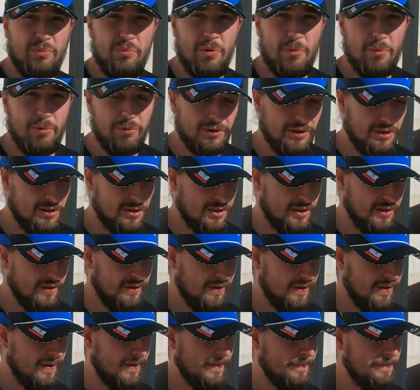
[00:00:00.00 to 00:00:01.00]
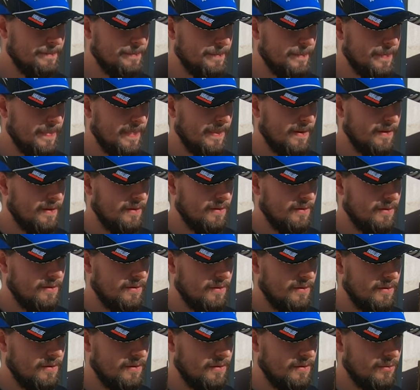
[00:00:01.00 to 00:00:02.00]
pour protéger.
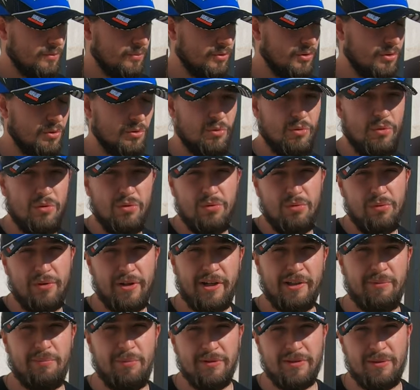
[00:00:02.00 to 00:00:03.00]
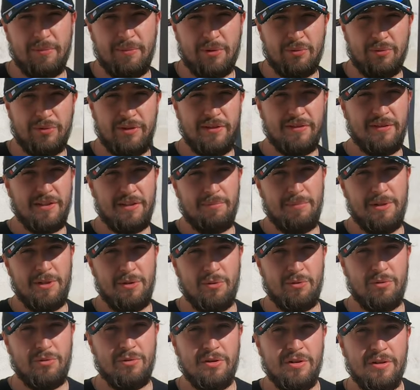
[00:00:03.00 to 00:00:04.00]
Donc en gros, concrètement, ça m'a coûté 5000
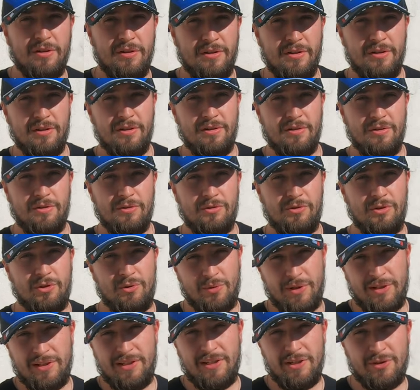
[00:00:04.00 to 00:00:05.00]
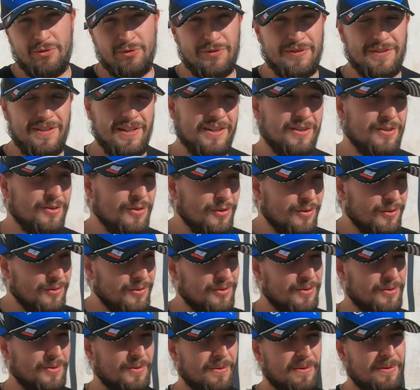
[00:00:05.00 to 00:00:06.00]
euros. Ce quad-là, je sais que euh,
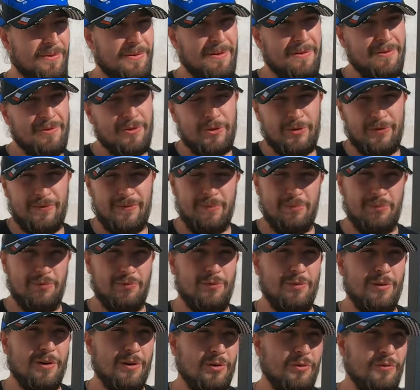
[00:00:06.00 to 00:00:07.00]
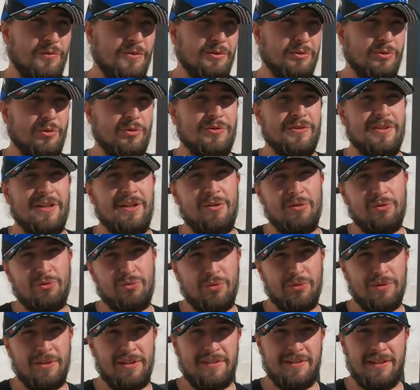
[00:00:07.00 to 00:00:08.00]
je vais pouvoir le vendre aux
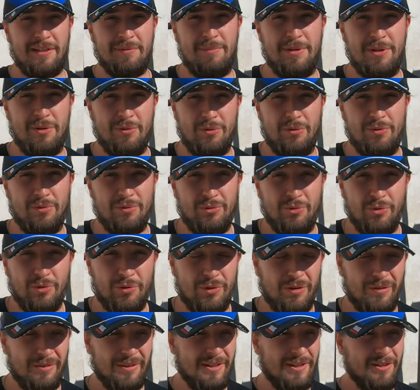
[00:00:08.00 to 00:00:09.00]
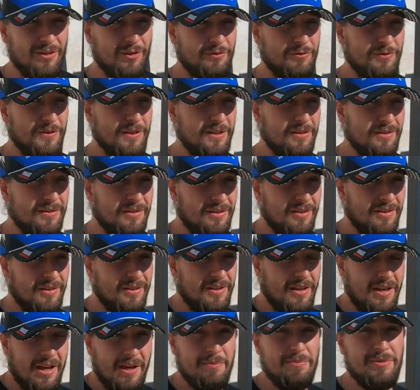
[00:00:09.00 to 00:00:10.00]
alentours des 7000 euros. Donc en ayant fait
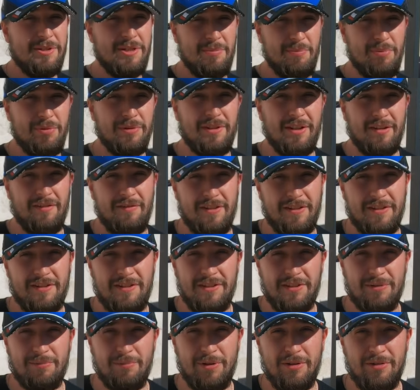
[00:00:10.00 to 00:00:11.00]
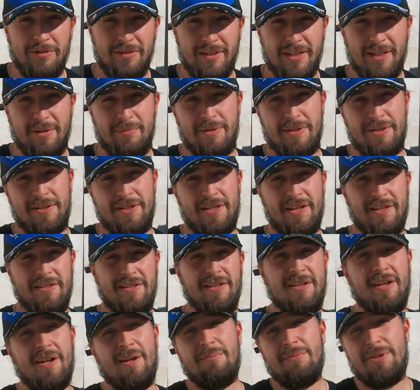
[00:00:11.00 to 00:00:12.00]
un petit peu d'investissement, eh ben, j'ai
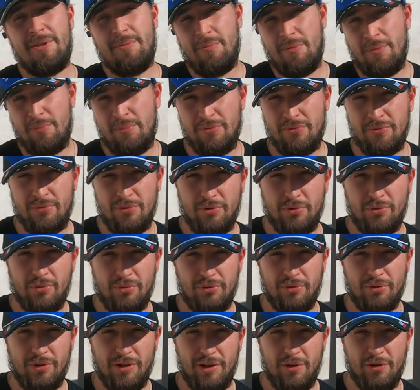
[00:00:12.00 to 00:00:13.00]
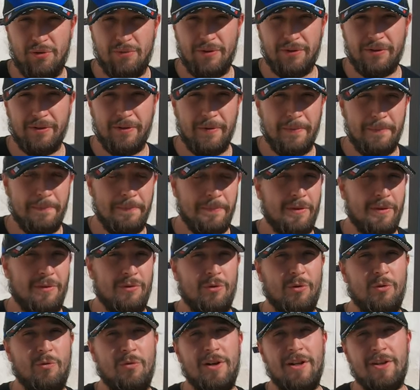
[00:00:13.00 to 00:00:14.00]
gagné un petit peu plus de sous sur la revente.
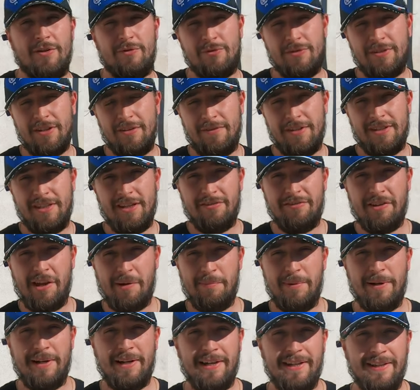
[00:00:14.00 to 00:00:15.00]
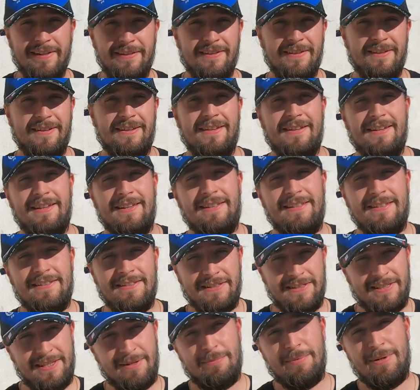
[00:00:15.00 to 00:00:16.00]
Donc voilà, je vous invite à faire pareil et
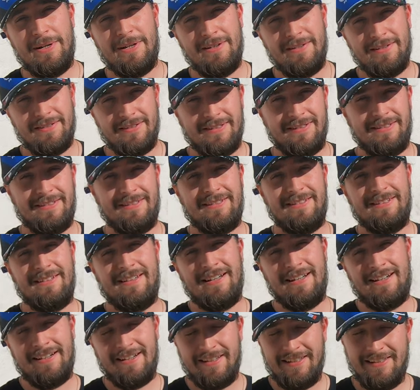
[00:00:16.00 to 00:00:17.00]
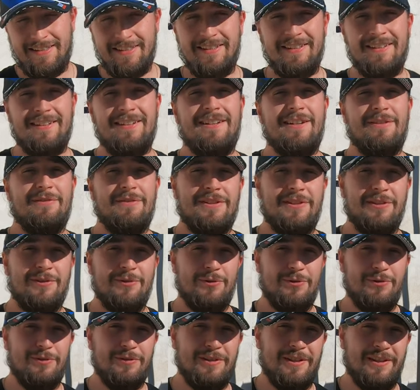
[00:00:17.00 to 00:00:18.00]
n'hésitez pas à liker la
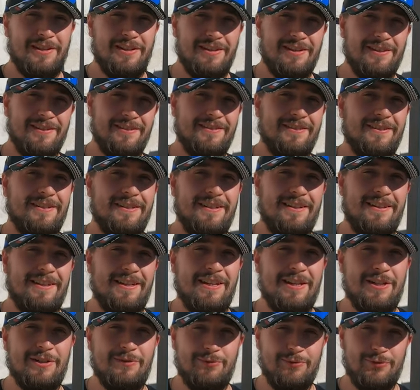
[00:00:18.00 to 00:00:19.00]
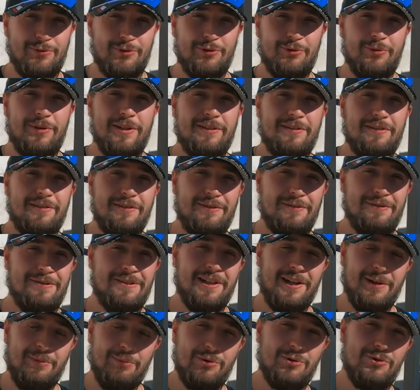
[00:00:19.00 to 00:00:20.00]
vidéo les gars et je vous souhaite une
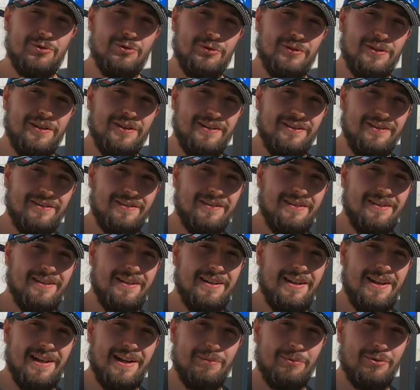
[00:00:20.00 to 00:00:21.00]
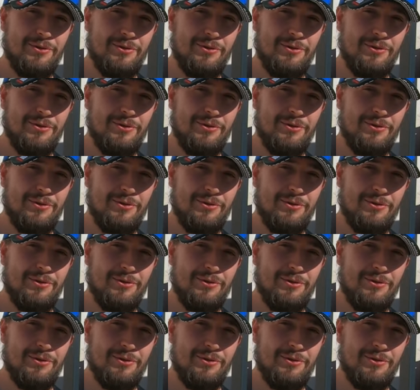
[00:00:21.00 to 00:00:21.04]
très bonne journée et à la